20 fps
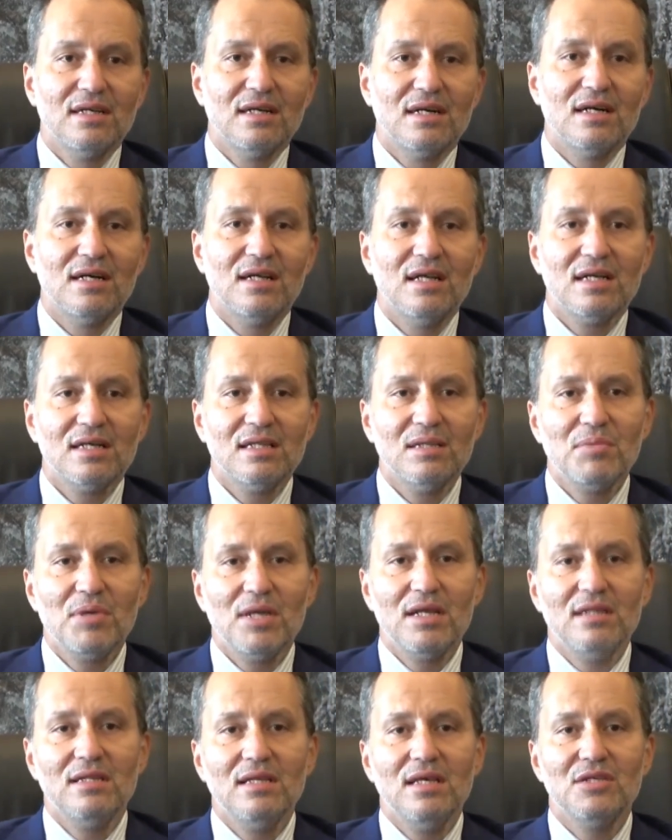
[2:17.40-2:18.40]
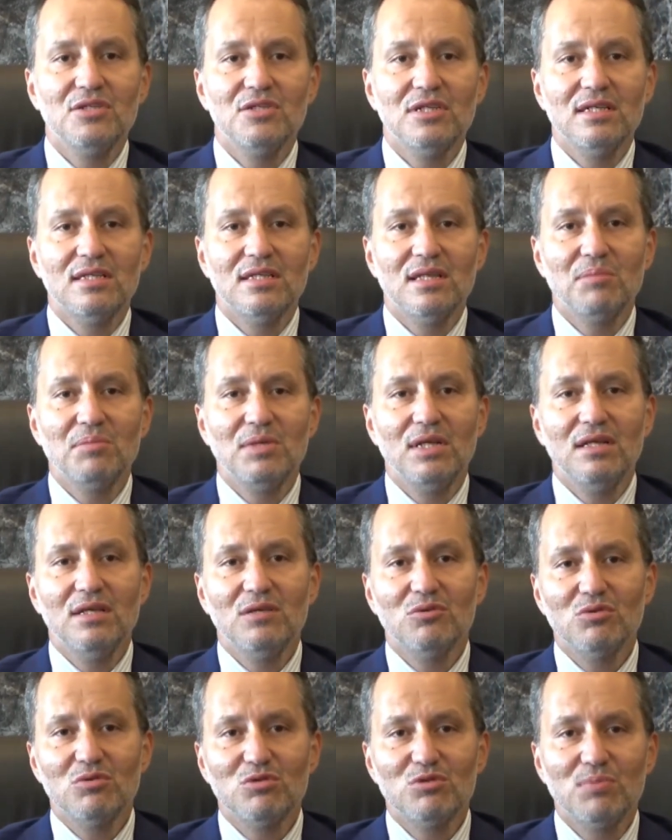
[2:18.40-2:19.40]
ahlaklı belediyecilikte,
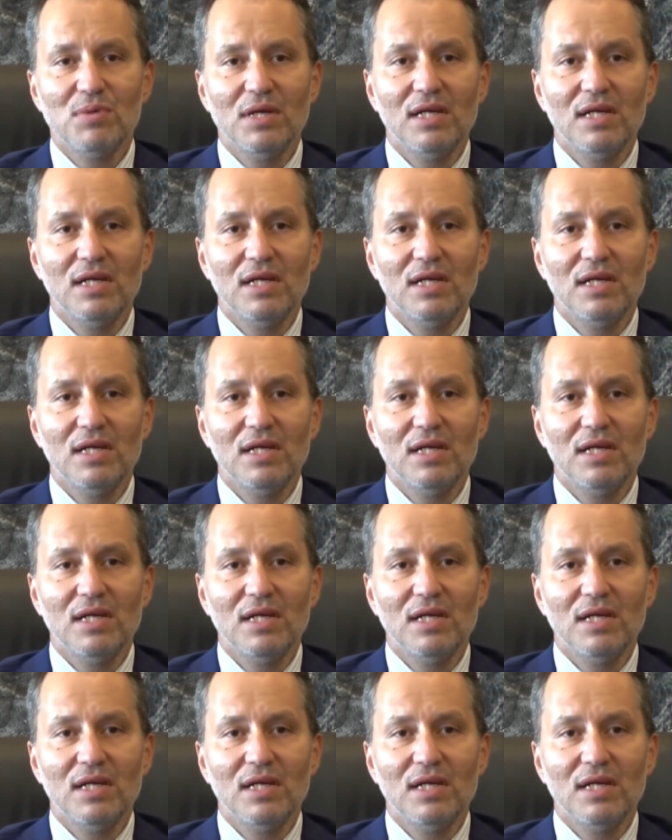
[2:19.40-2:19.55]
milli görüş